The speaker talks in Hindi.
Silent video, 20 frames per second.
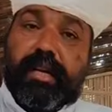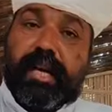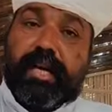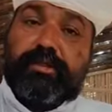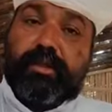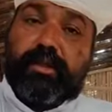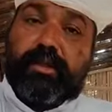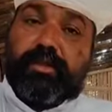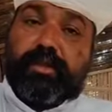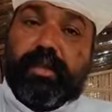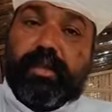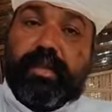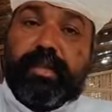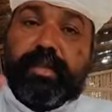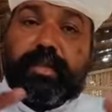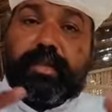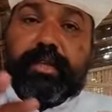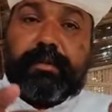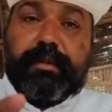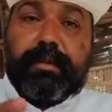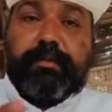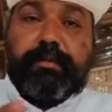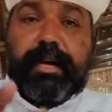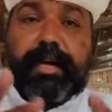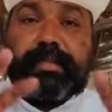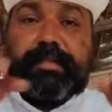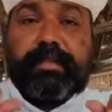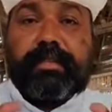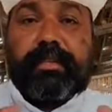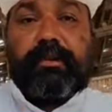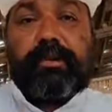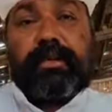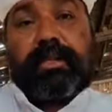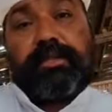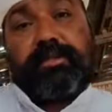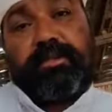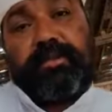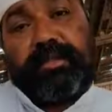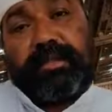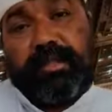आधो तो किलो घी में बाजरे
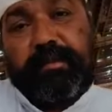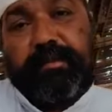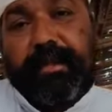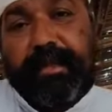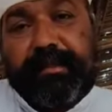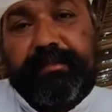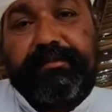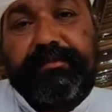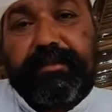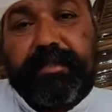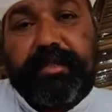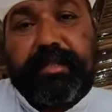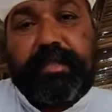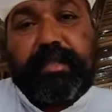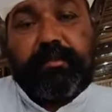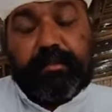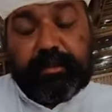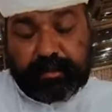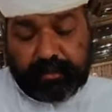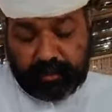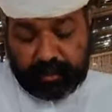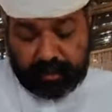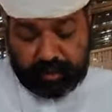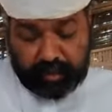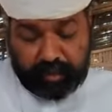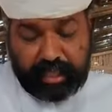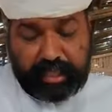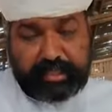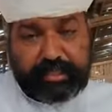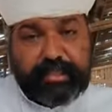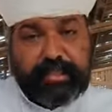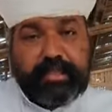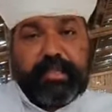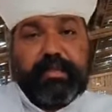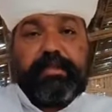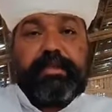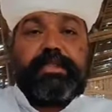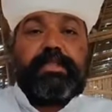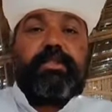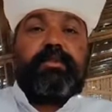रोटा चूर जीमा और थोड़ा स्वास्थ्य
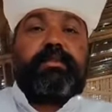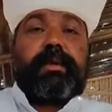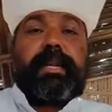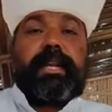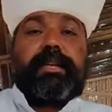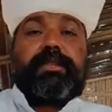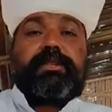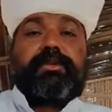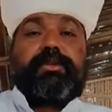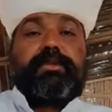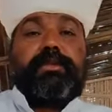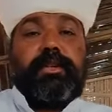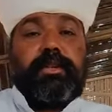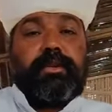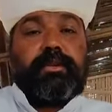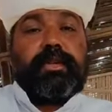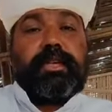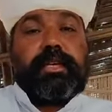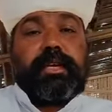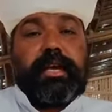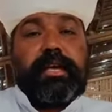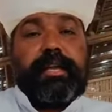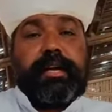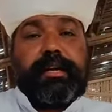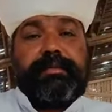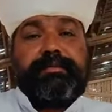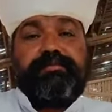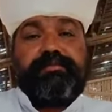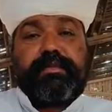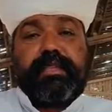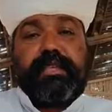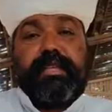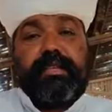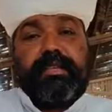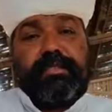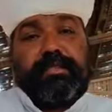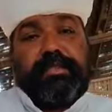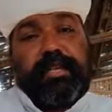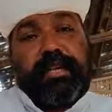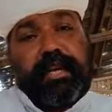के वजह पहला सुख निरोगी काया
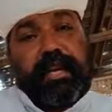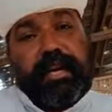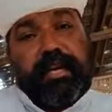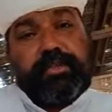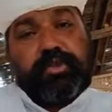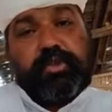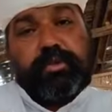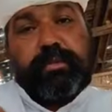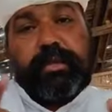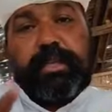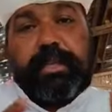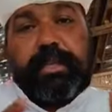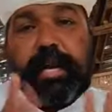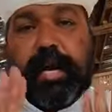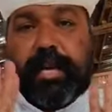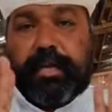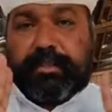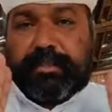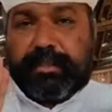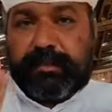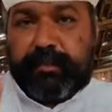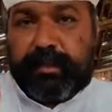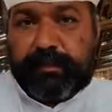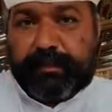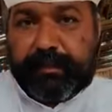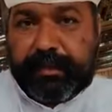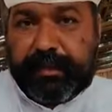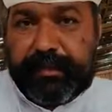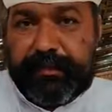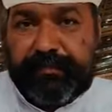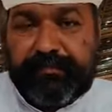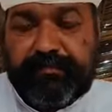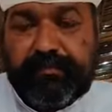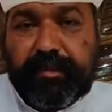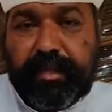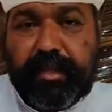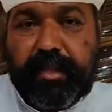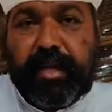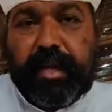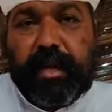जना आज सुबह री घाट जिमनी पड़ी
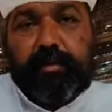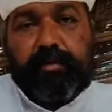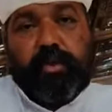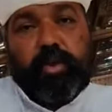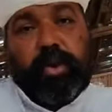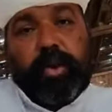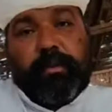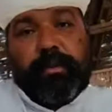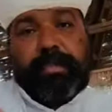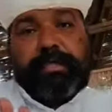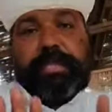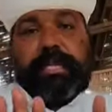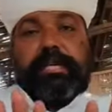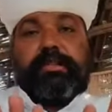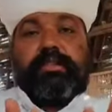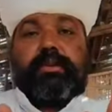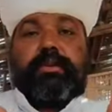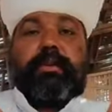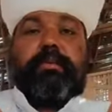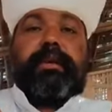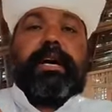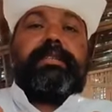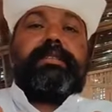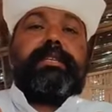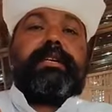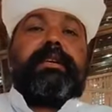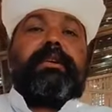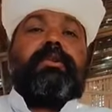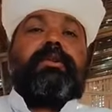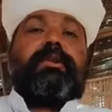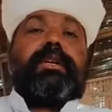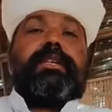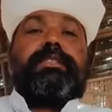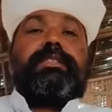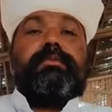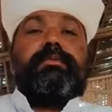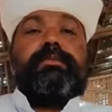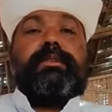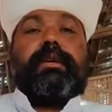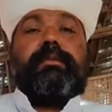अब दो बजे है जो मैं बाजरे का रोटा
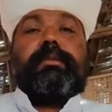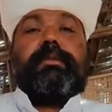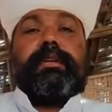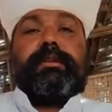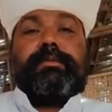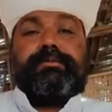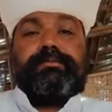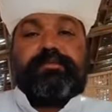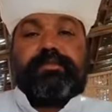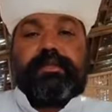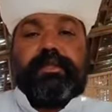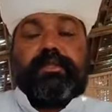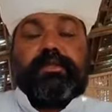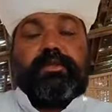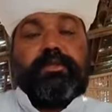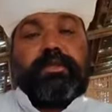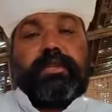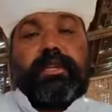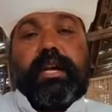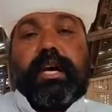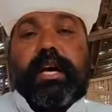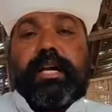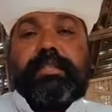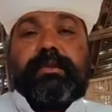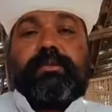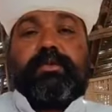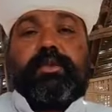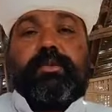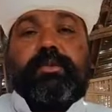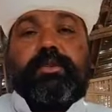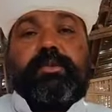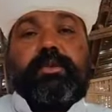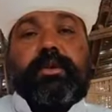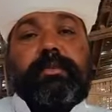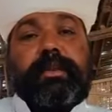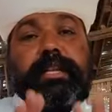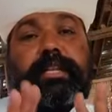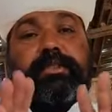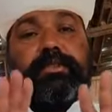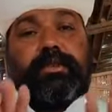जीमूंगा मतलब क्योंकि आज हम सुबह सुबह
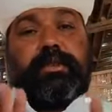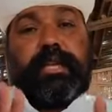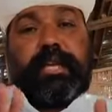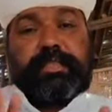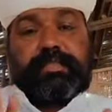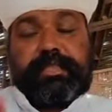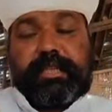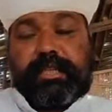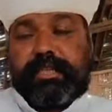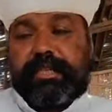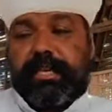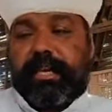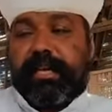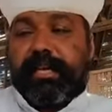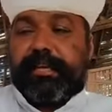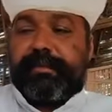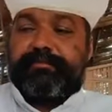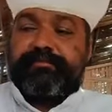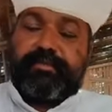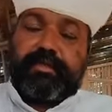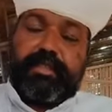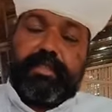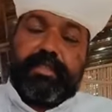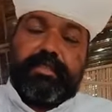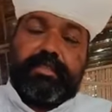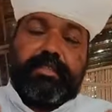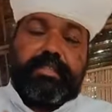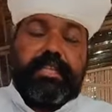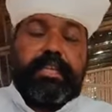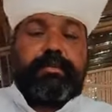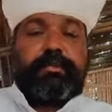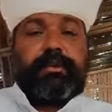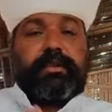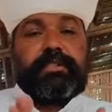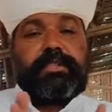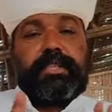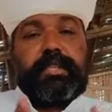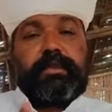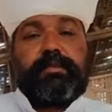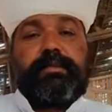मैंने जो नाश्ता किया है सिर्फ
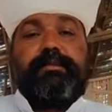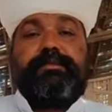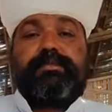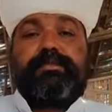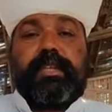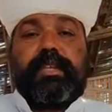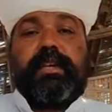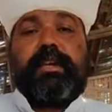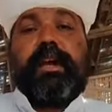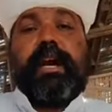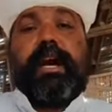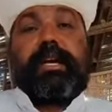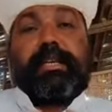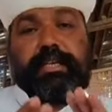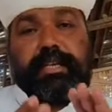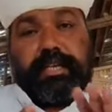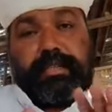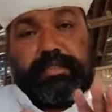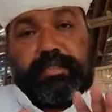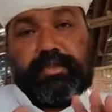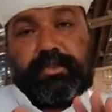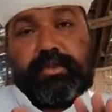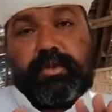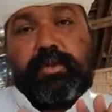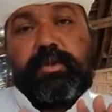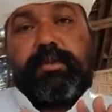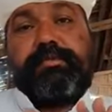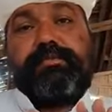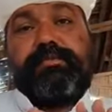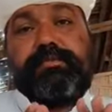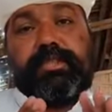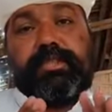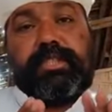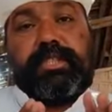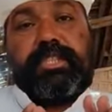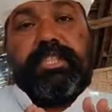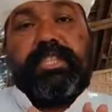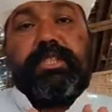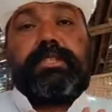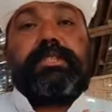और सिर्फ घाट का जिसको
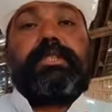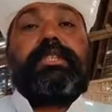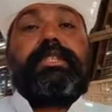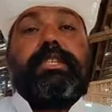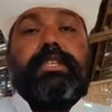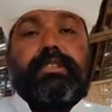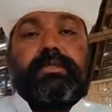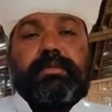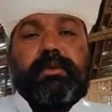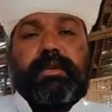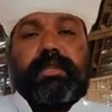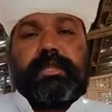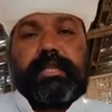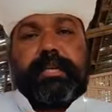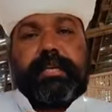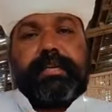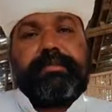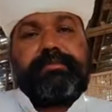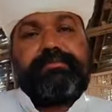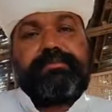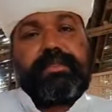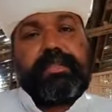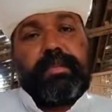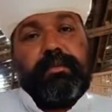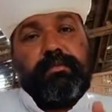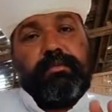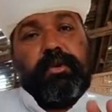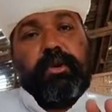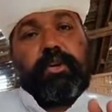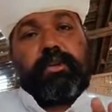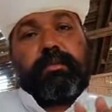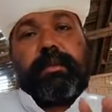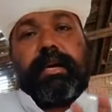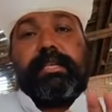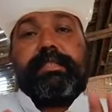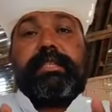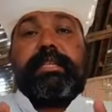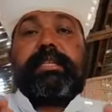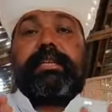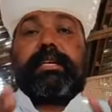खींच खींच बोलते हैं मोट
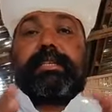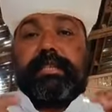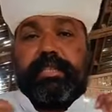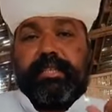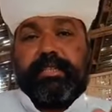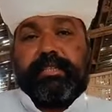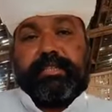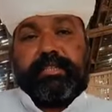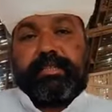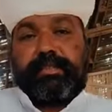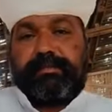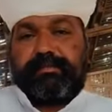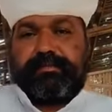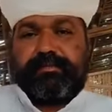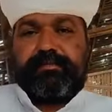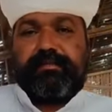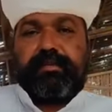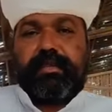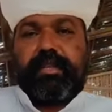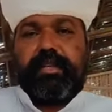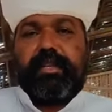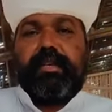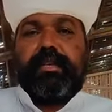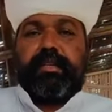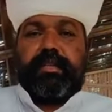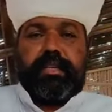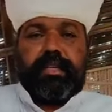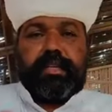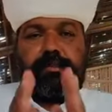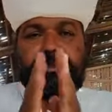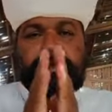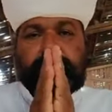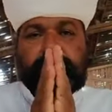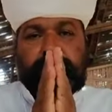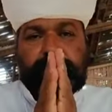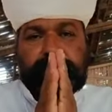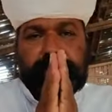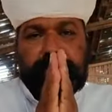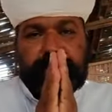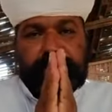बाजरे का खींच ठीक
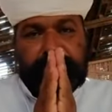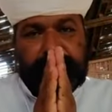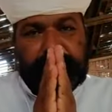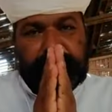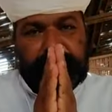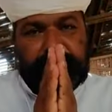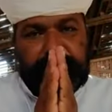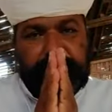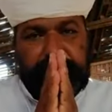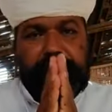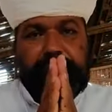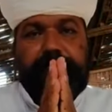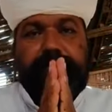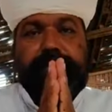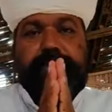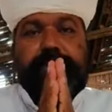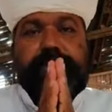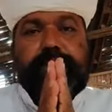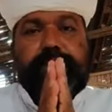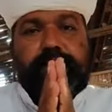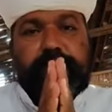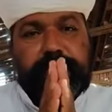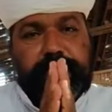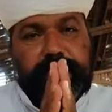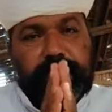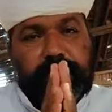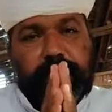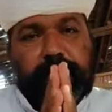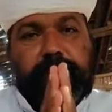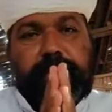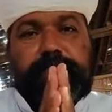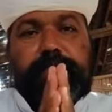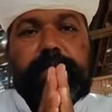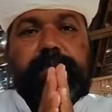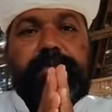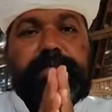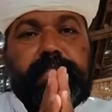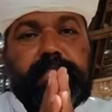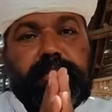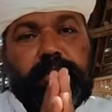मित्रों जय श्री कृष्णा वंदे
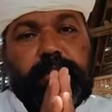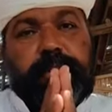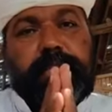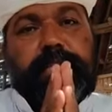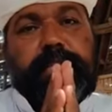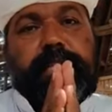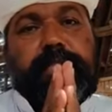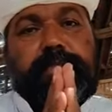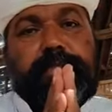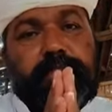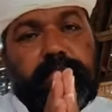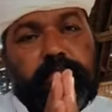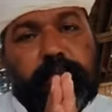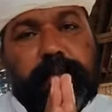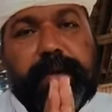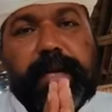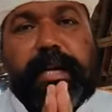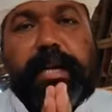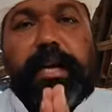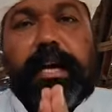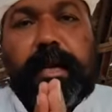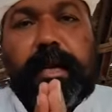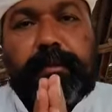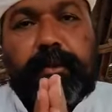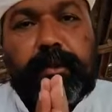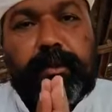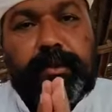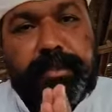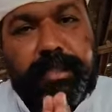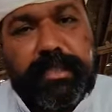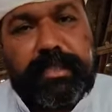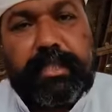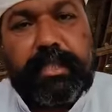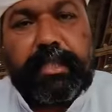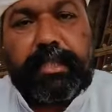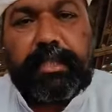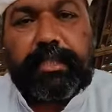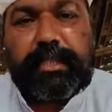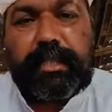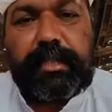गोमातरम जय गो माता जय गोपाल आपको जय
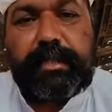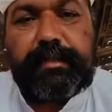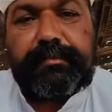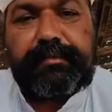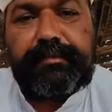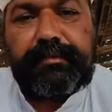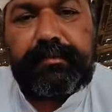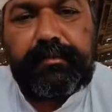श्री कृष्णा